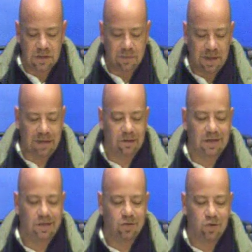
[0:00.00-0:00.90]
Este partido
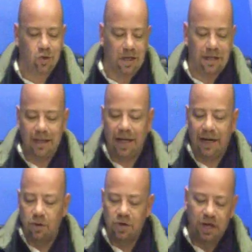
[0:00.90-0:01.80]
es a las 8.30 de
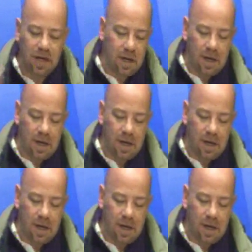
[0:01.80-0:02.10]
la noche.